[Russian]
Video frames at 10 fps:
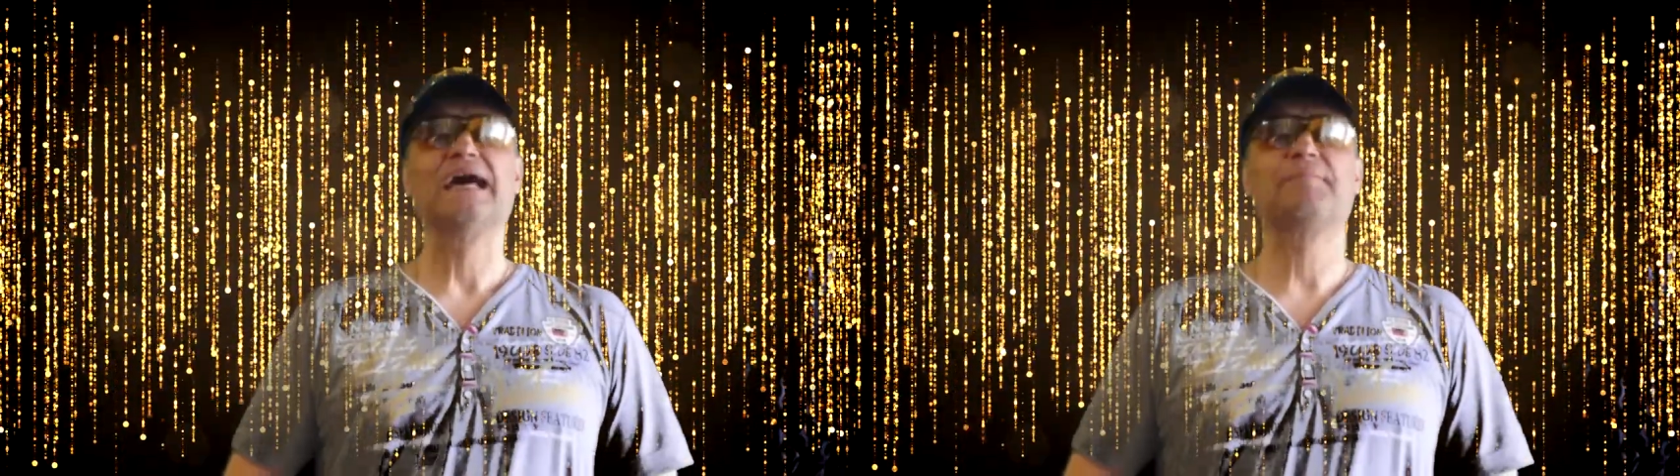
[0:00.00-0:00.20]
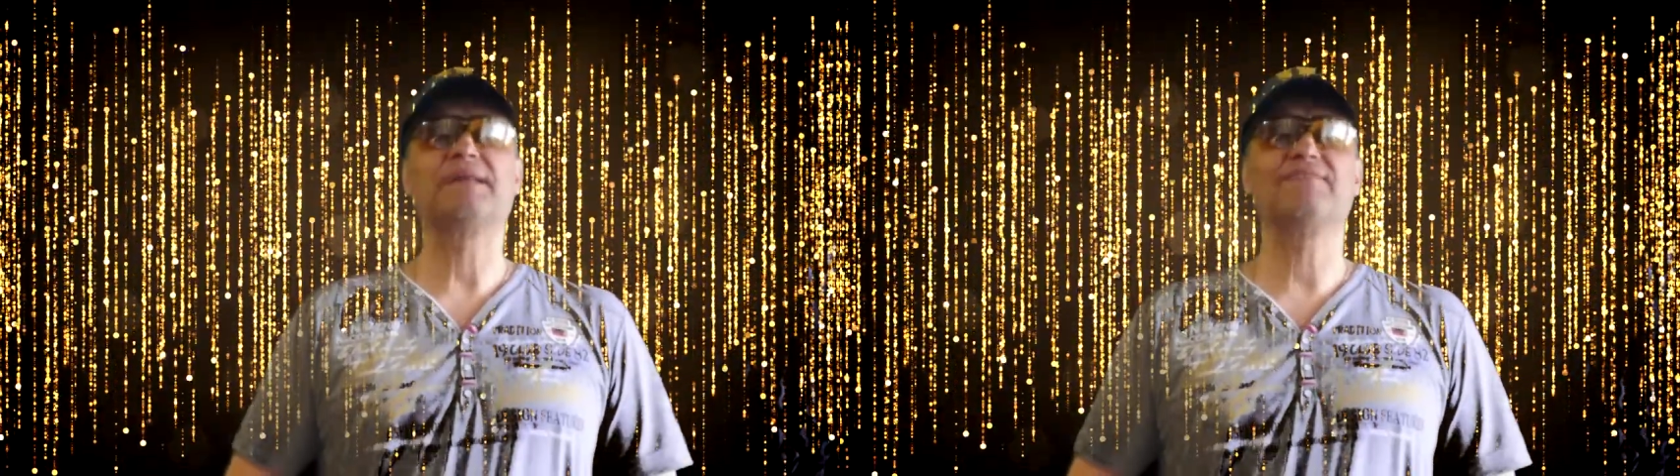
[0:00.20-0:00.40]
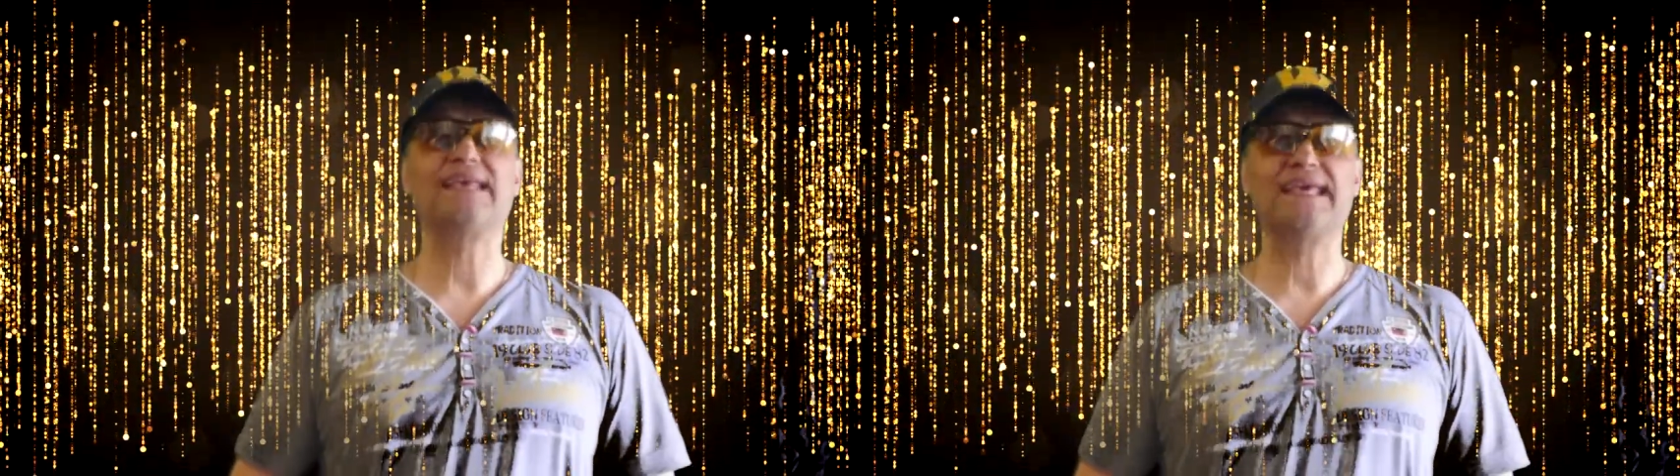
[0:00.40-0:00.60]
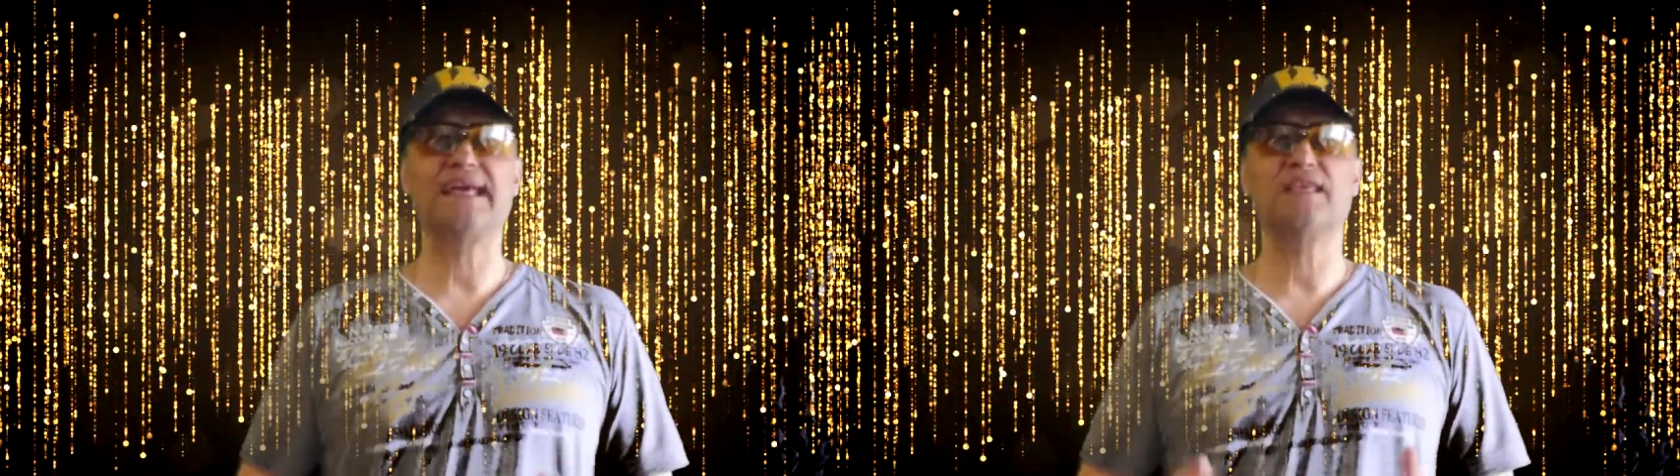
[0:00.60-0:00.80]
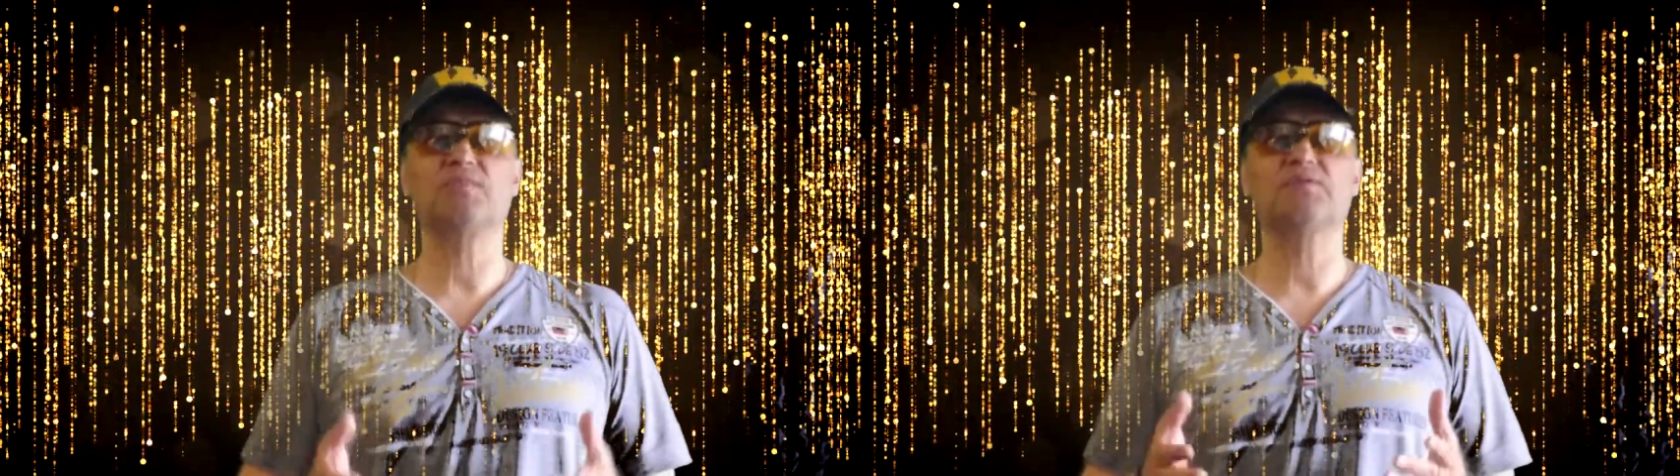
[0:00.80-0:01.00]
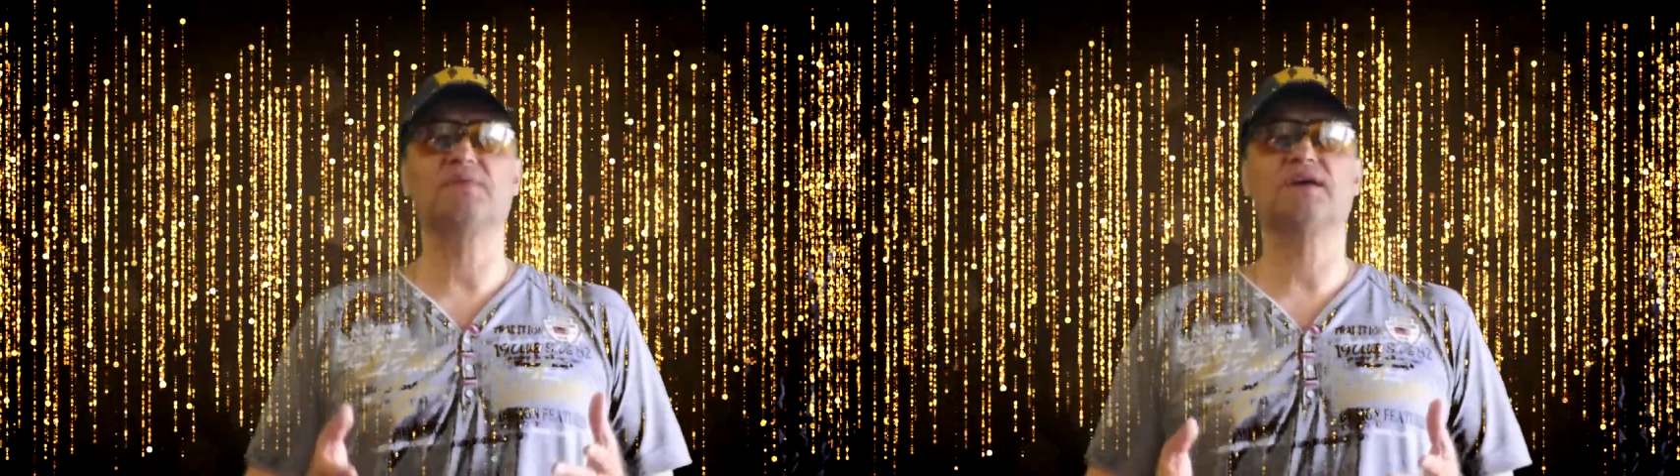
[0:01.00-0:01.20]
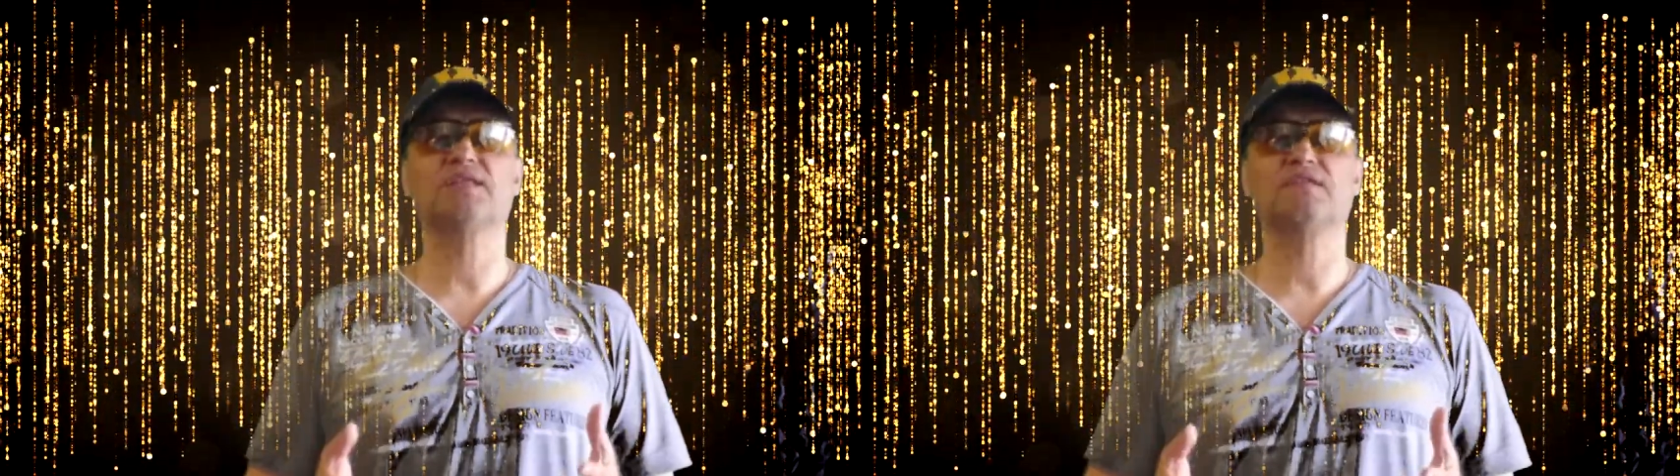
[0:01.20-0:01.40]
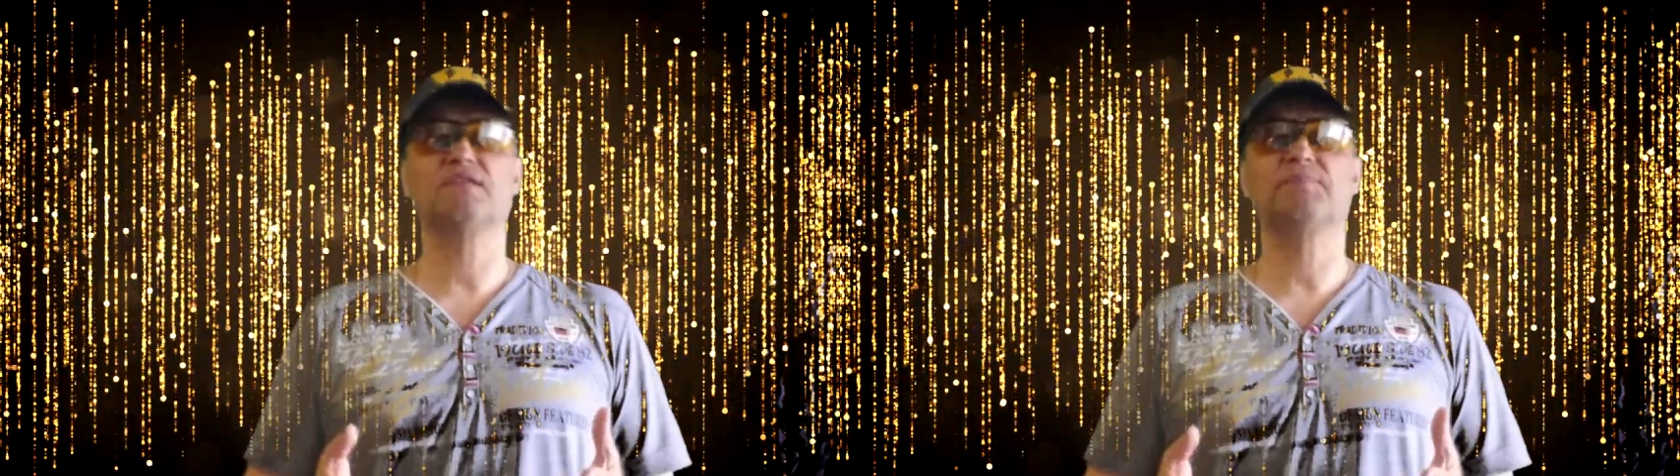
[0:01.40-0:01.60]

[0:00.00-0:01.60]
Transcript: Под влиянием избирательного